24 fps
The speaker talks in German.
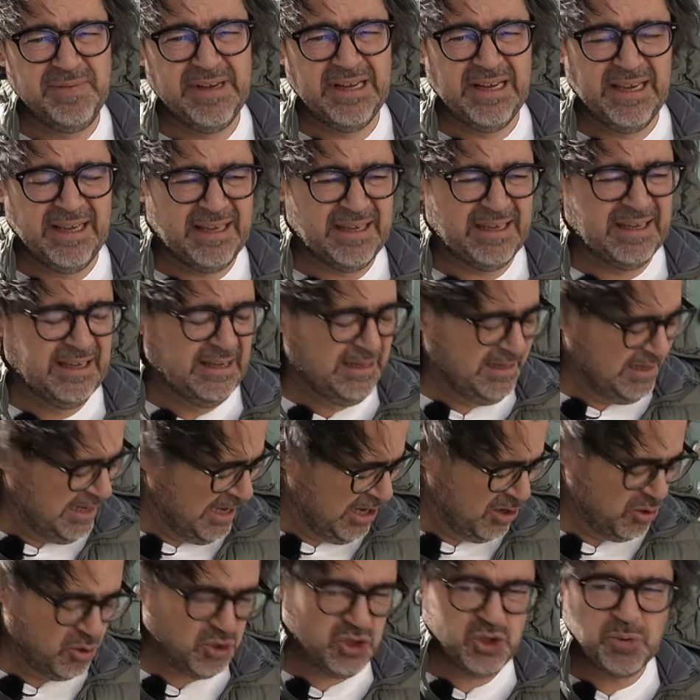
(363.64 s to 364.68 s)
wirklich
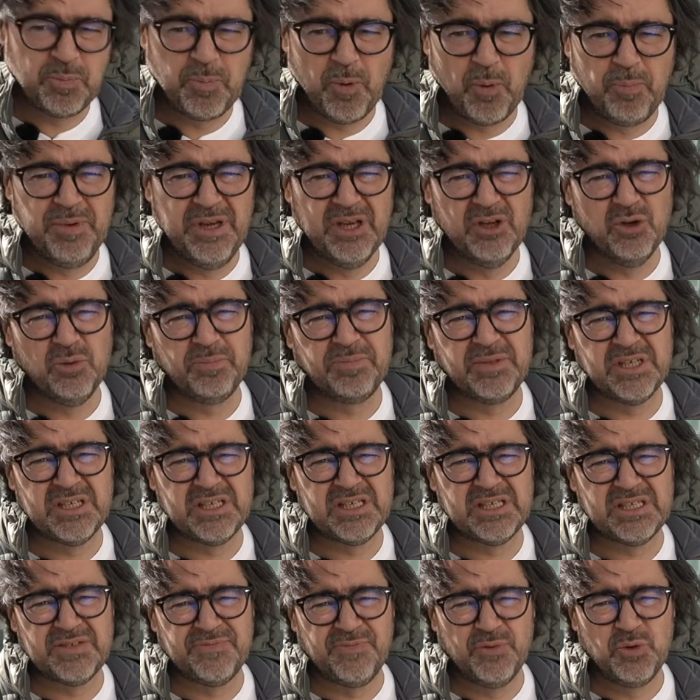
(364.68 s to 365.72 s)
auszuprobieren, ob
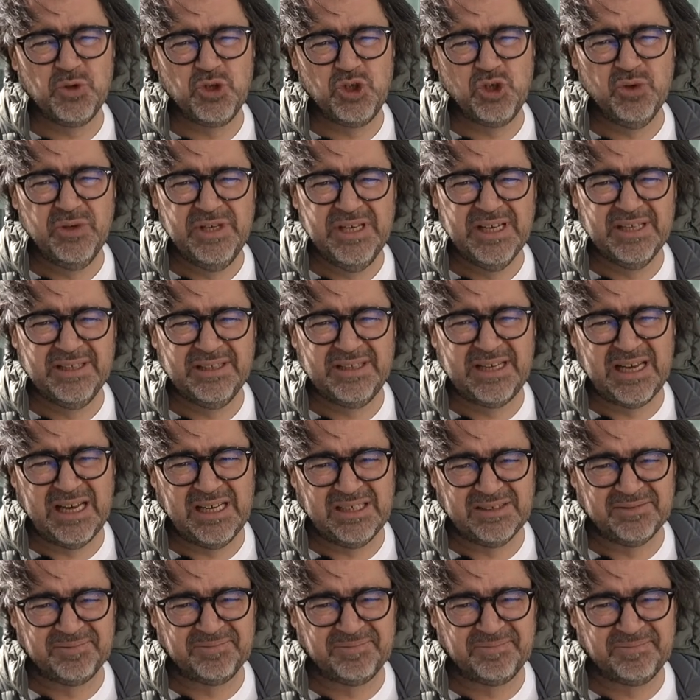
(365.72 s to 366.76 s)
das funktionieren
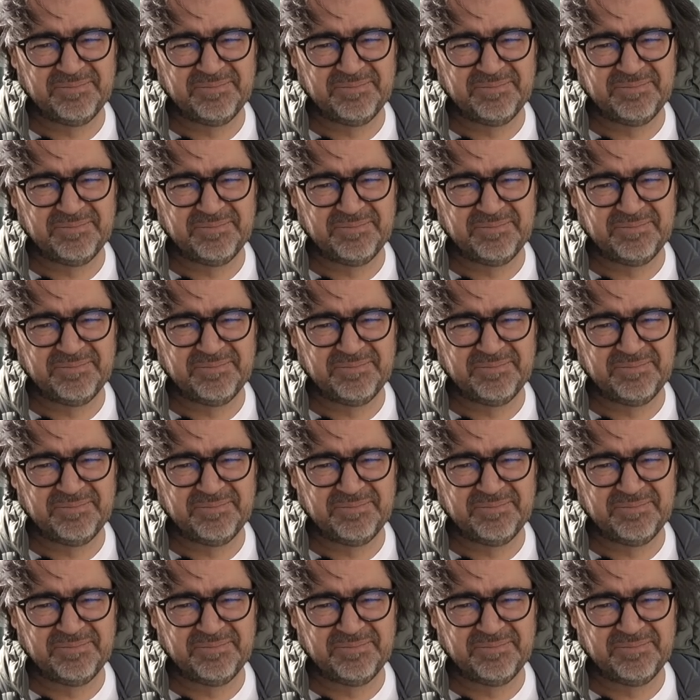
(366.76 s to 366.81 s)
kann.